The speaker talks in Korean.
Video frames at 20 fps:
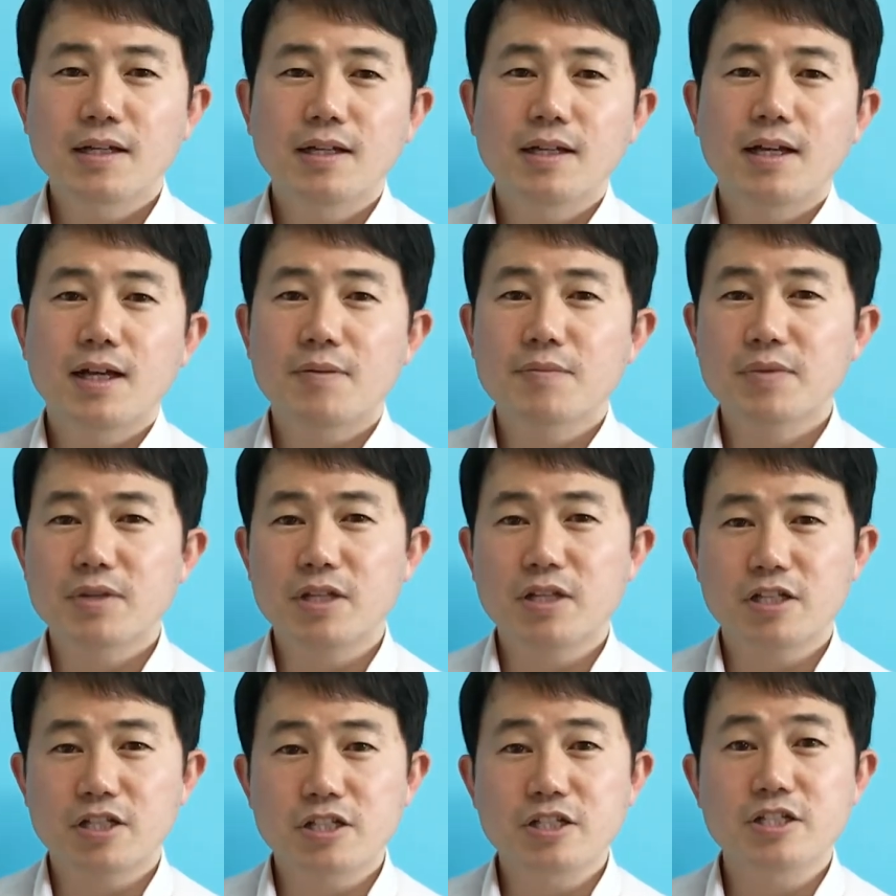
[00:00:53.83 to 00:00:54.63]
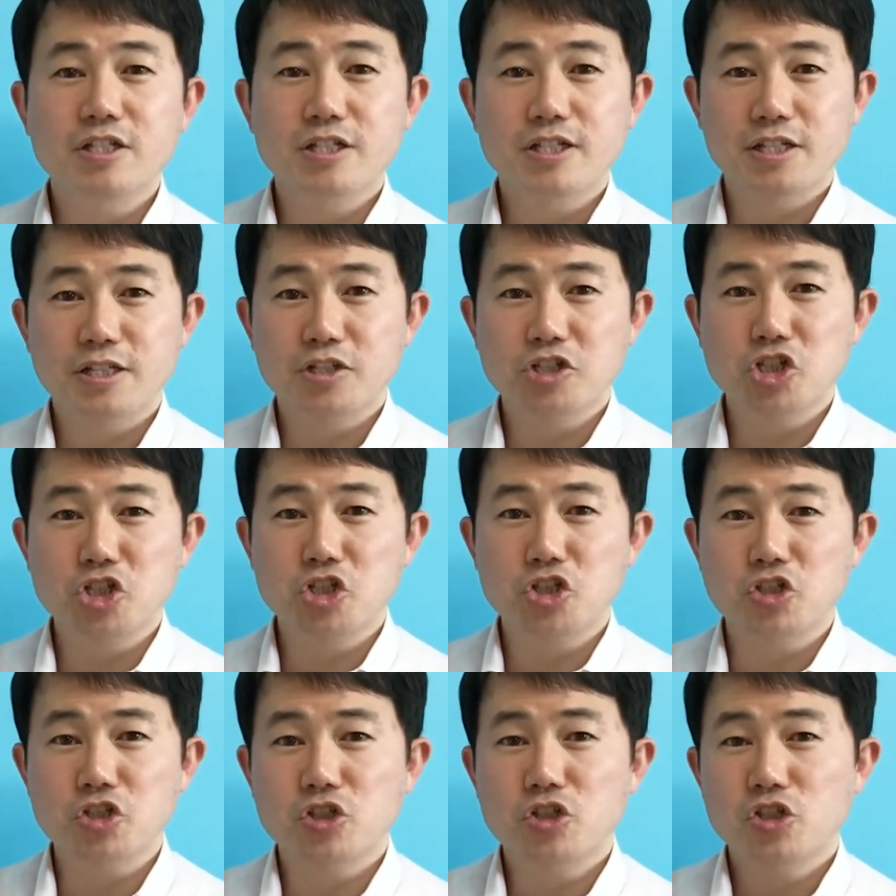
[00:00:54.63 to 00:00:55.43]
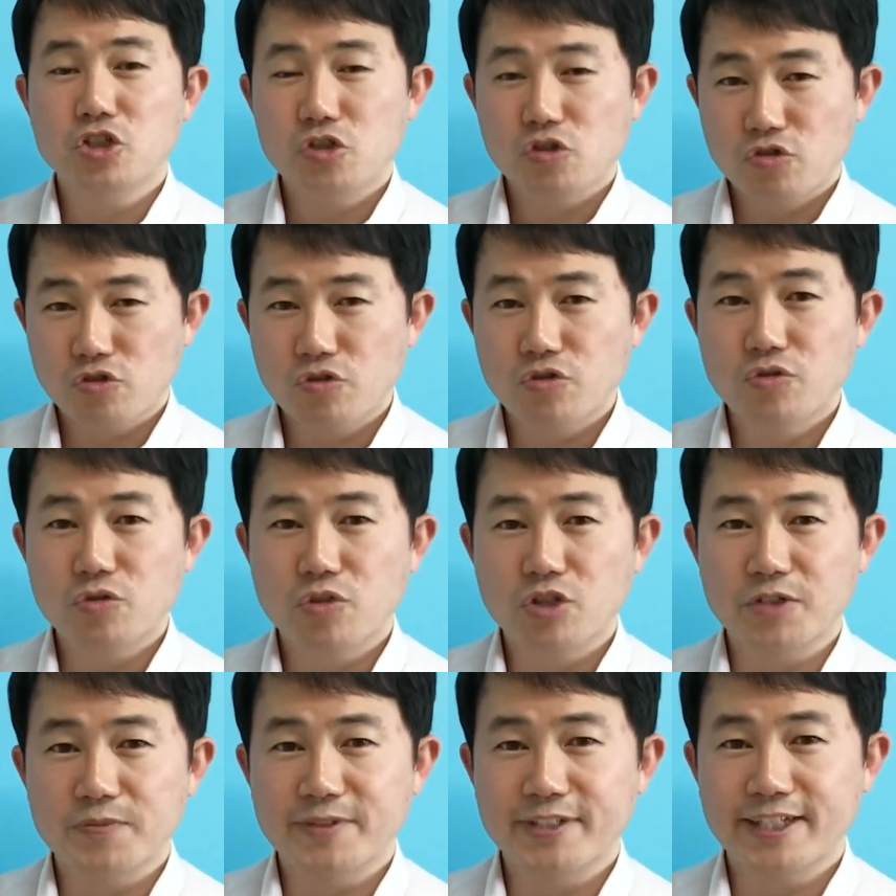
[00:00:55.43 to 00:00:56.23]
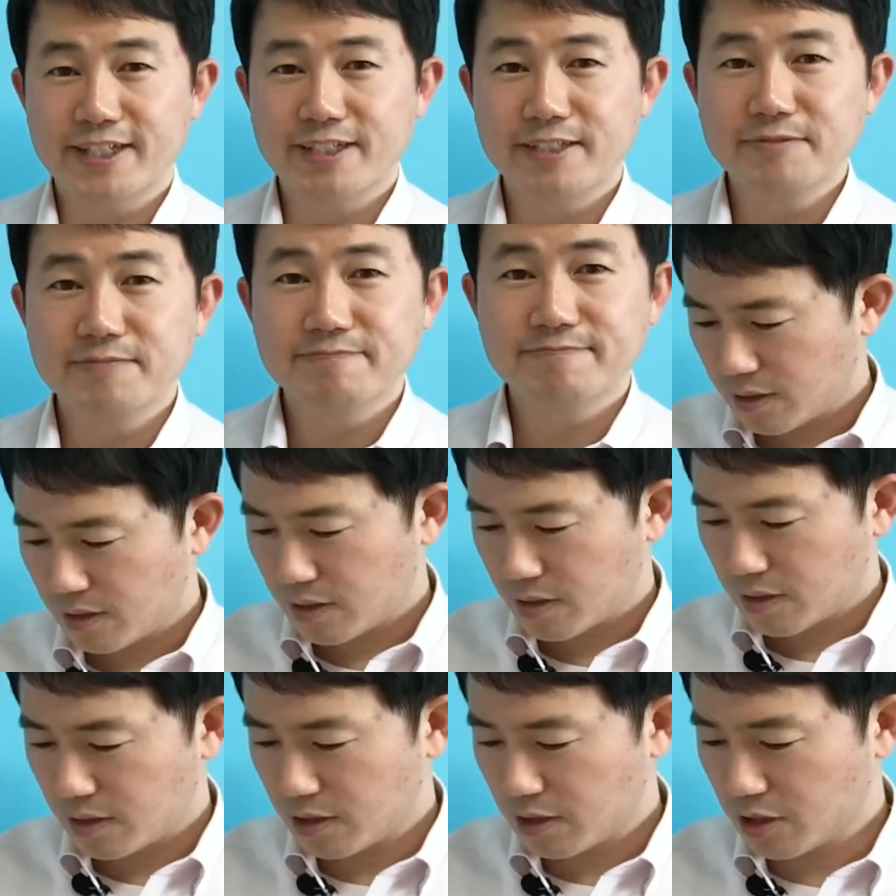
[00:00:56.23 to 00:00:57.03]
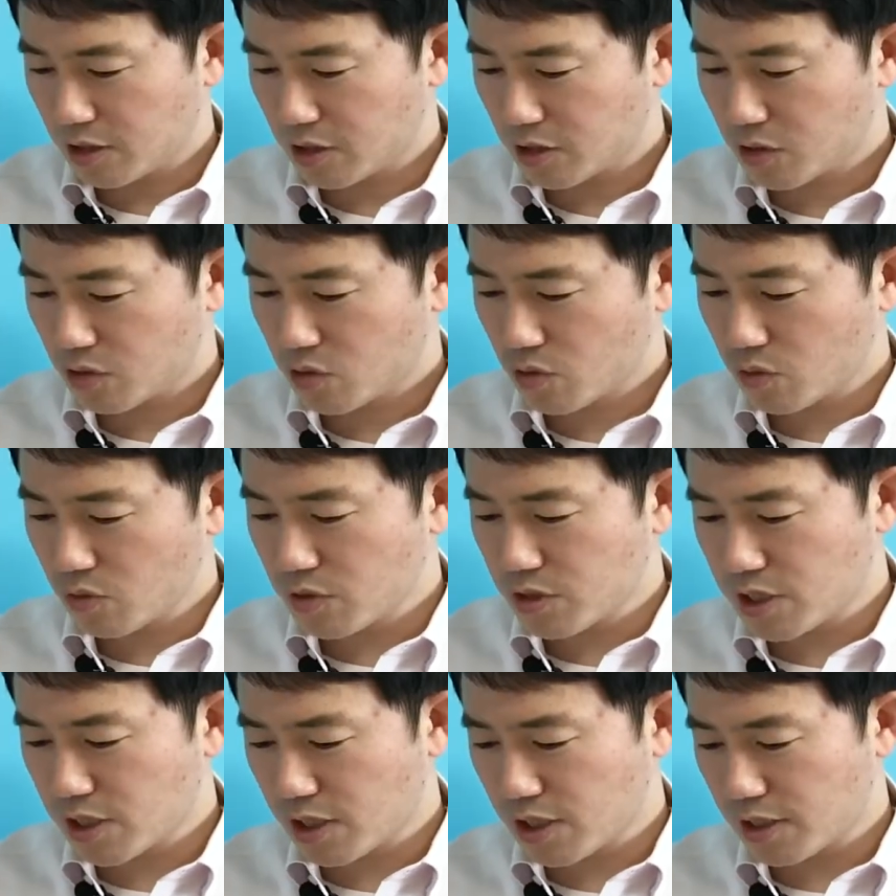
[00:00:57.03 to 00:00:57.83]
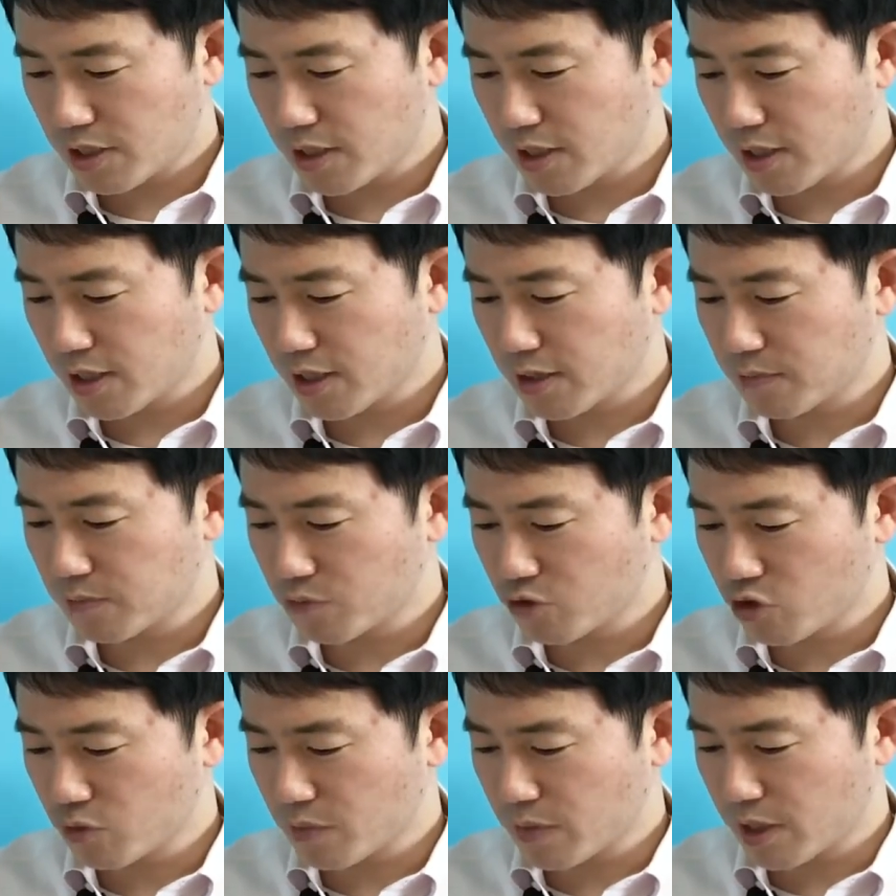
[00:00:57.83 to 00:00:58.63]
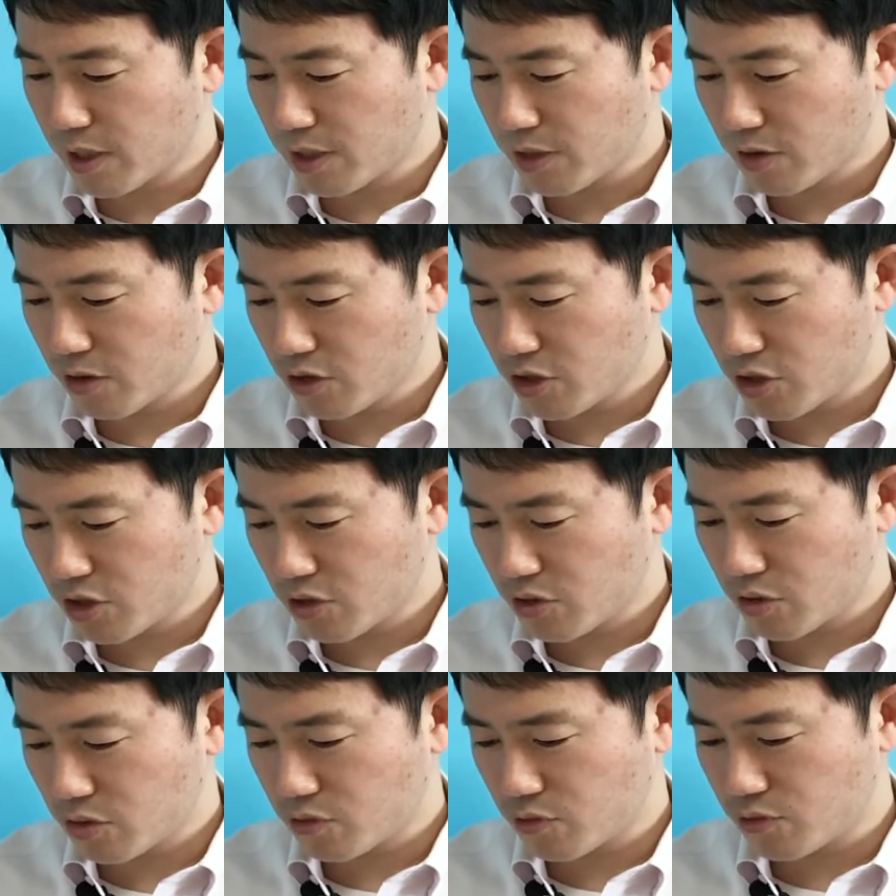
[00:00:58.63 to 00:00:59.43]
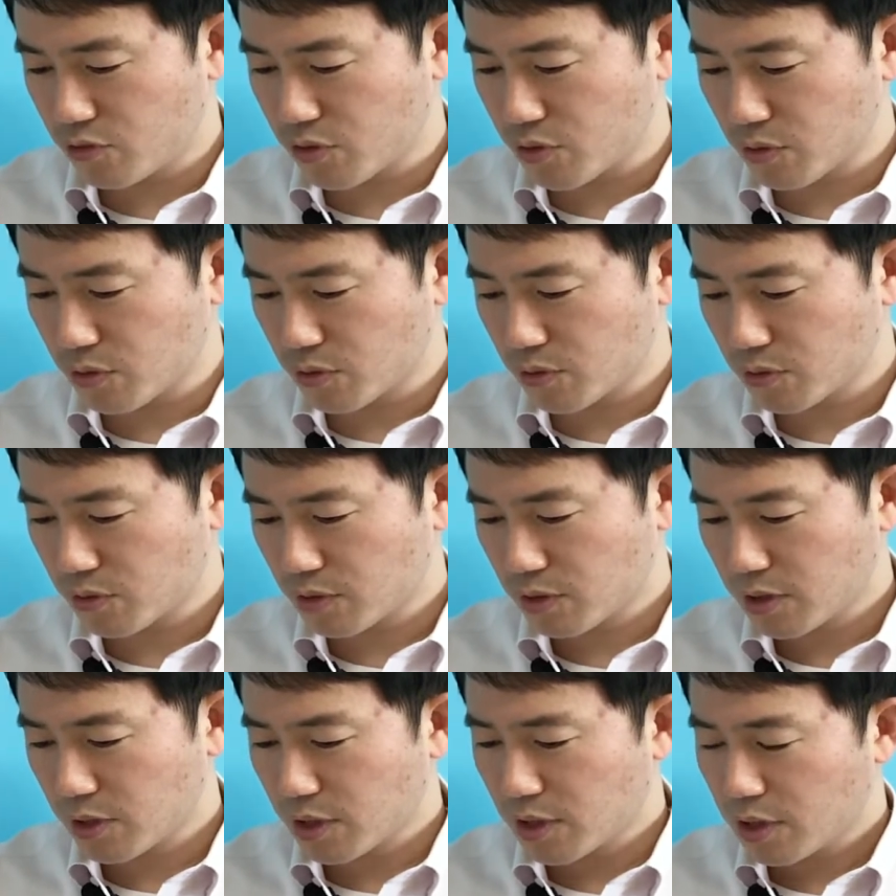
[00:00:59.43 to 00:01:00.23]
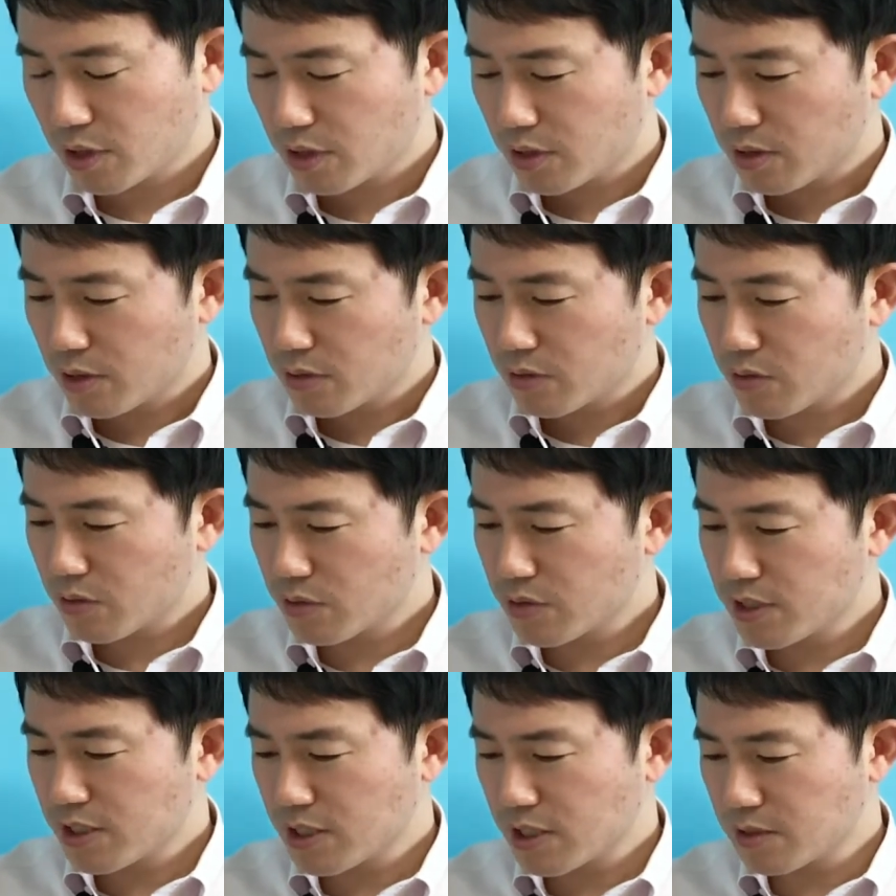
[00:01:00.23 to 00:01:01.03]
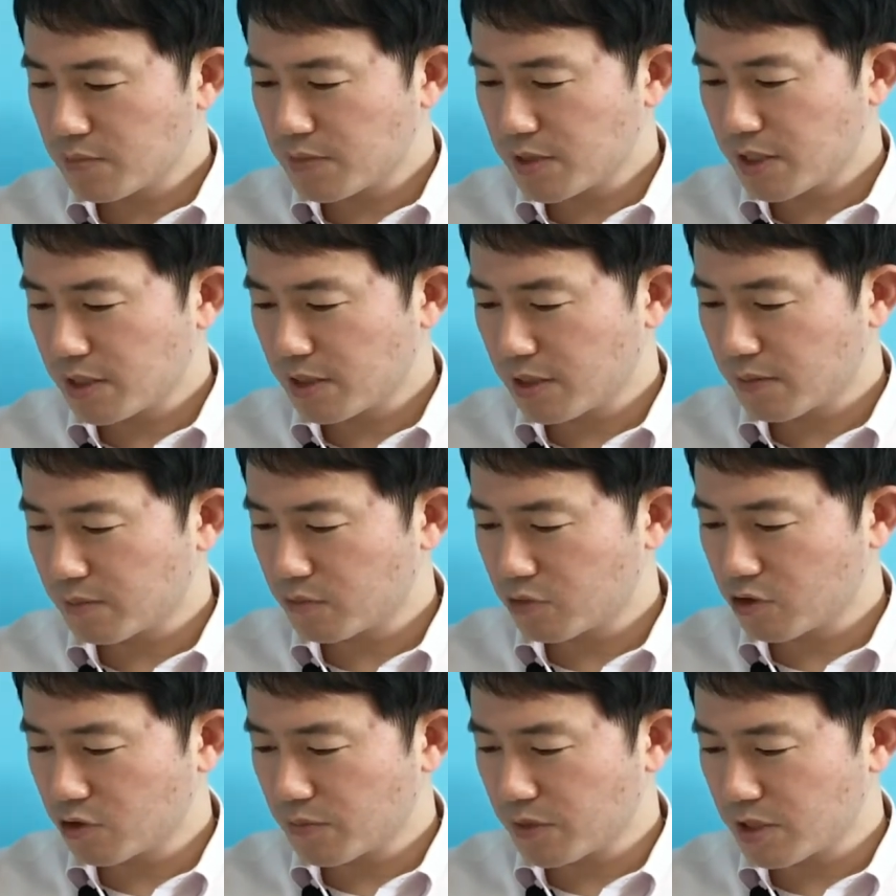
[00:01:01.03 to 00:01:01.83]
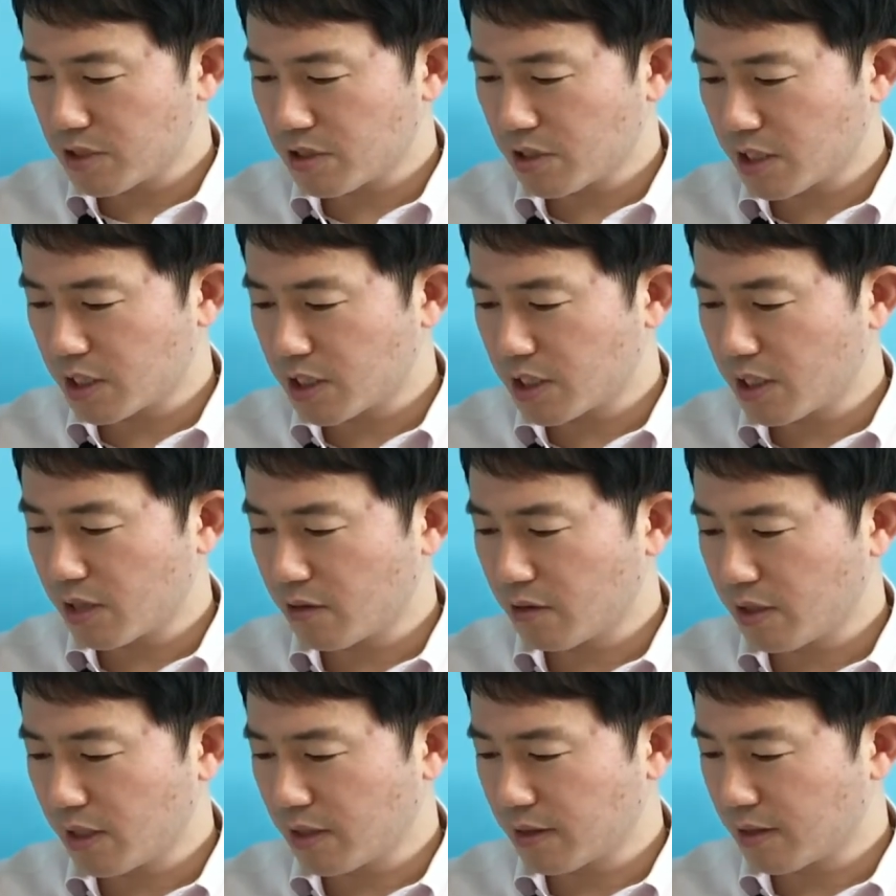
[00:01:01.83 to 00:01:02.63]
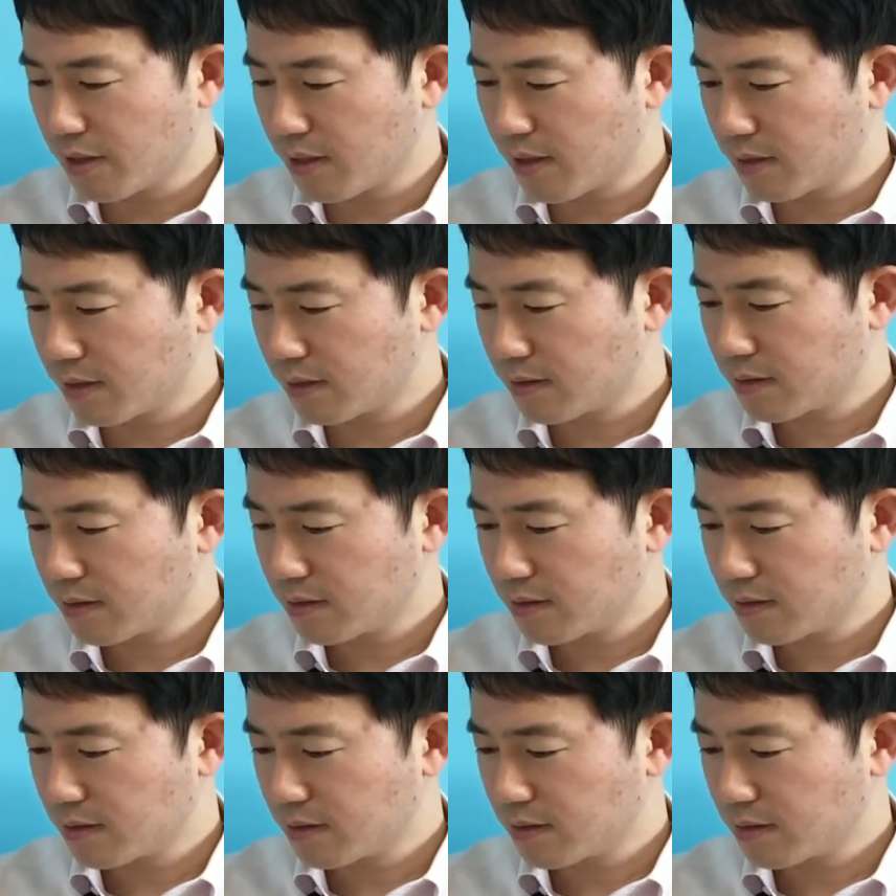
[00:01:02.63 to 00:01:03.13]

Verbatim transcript: 함께 읽을 책은 구쪽입니다. 이 존재에 대한 물음의 형식적 구조 존재 의미에 대한 물음이 죄게 되어야 한다.